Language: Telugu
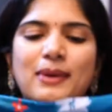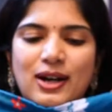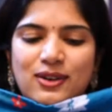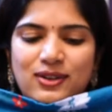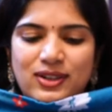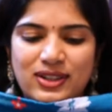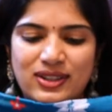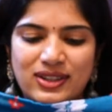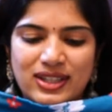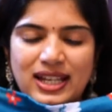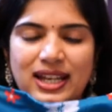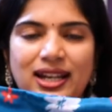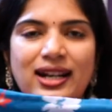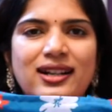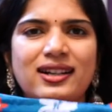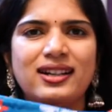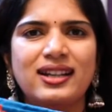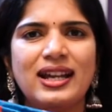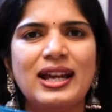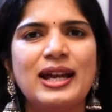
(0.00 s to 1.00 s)
బాగుంటుంది అని
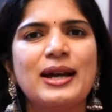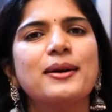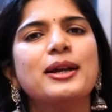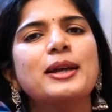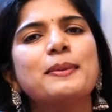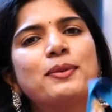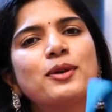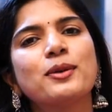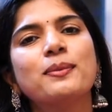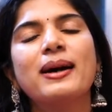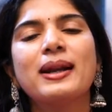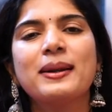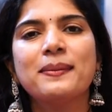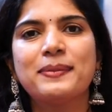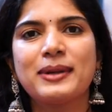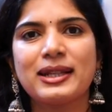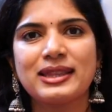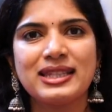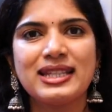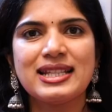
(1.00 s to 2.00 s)
అంటే ఇప్పుడు మనం
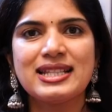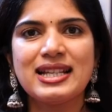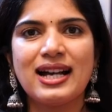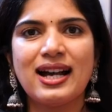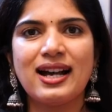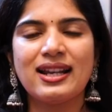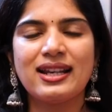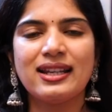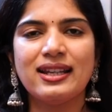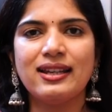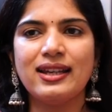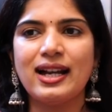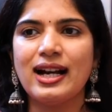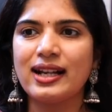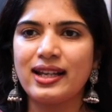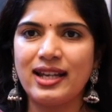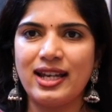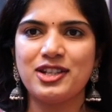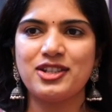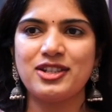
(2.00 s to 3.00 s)
ప్రతిసారి
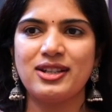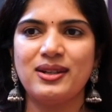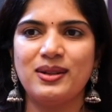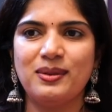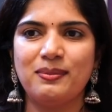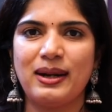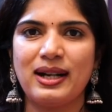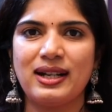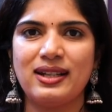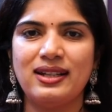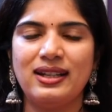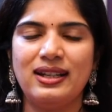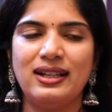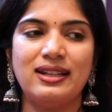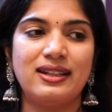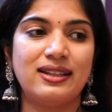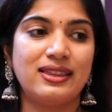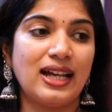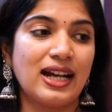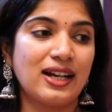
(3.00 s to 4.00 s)
అకేషన్ని బట్టి
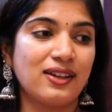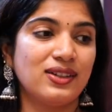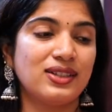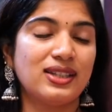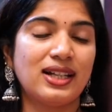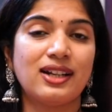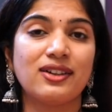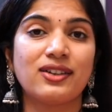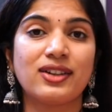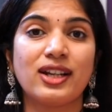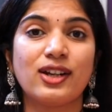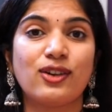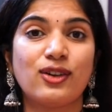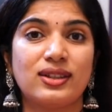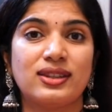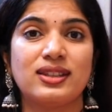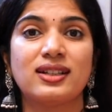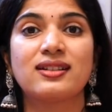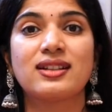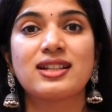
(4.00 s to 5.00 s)
తడవ తడవకి
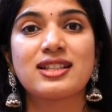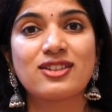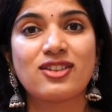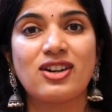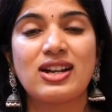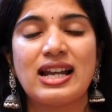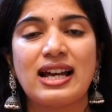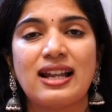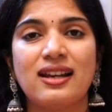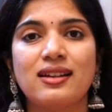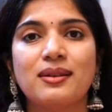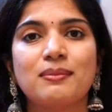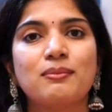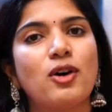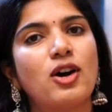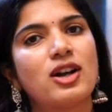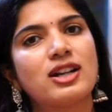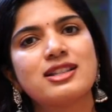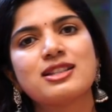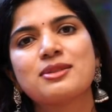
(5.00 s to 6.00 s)
కొత్త డ్రెస్ కొనాలి
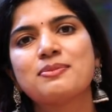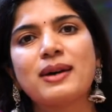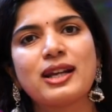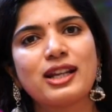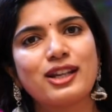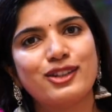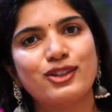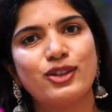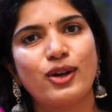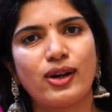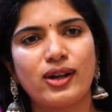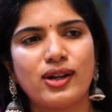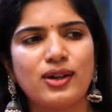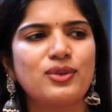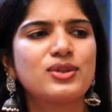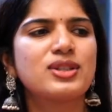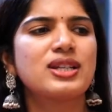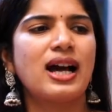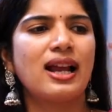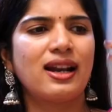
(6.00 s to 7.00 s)
మోడల్స్ మనకి
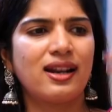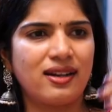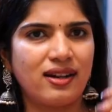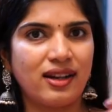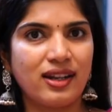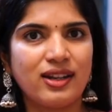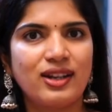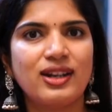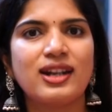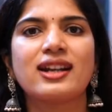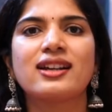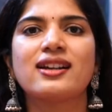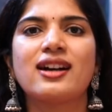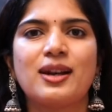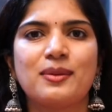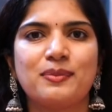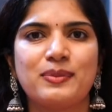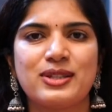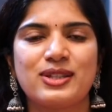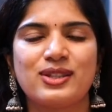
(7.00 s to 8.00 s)
దొరకవు చాలా రెగ్యులర్గా
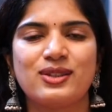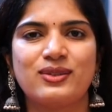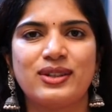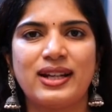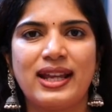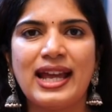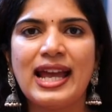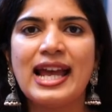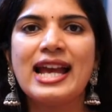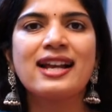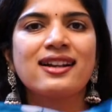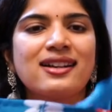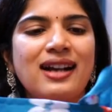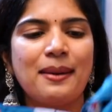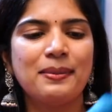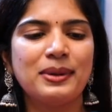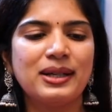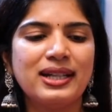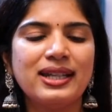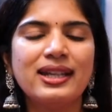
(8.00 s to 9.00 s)
అనిపిస్తూ ఉంటాయి
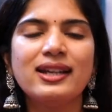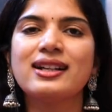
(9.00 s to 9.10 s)
కాబట్టి